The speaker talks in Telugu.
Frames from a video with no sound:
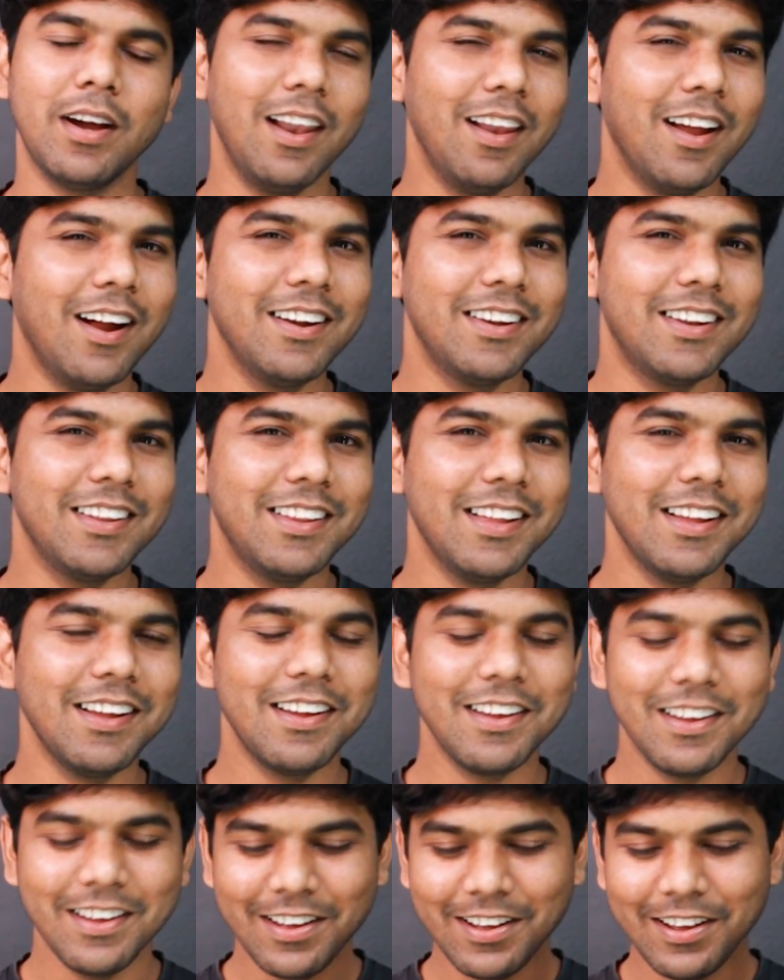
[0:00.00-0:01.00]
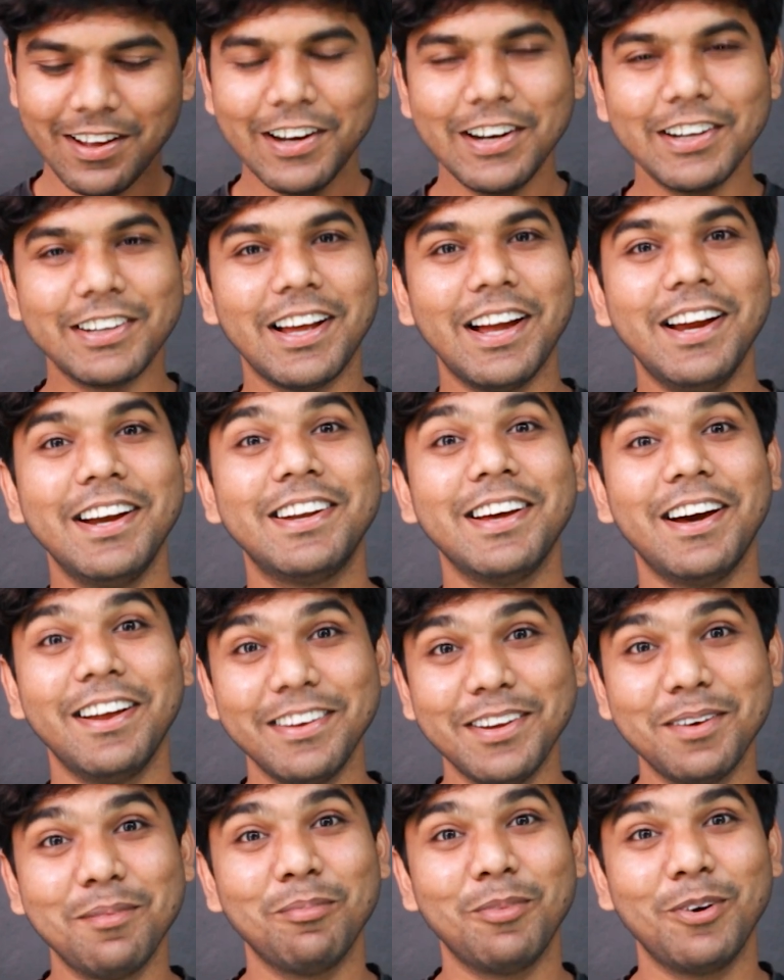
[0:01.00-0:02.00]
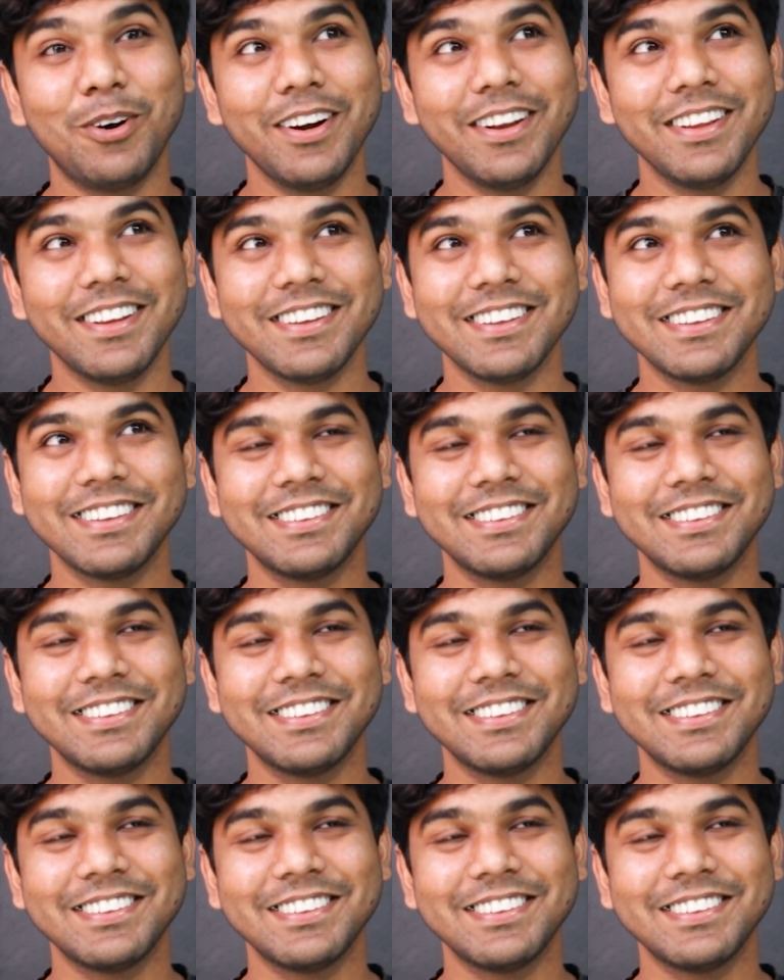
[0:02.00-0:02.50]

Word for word: అలాంటిది టైటానియం బాడీ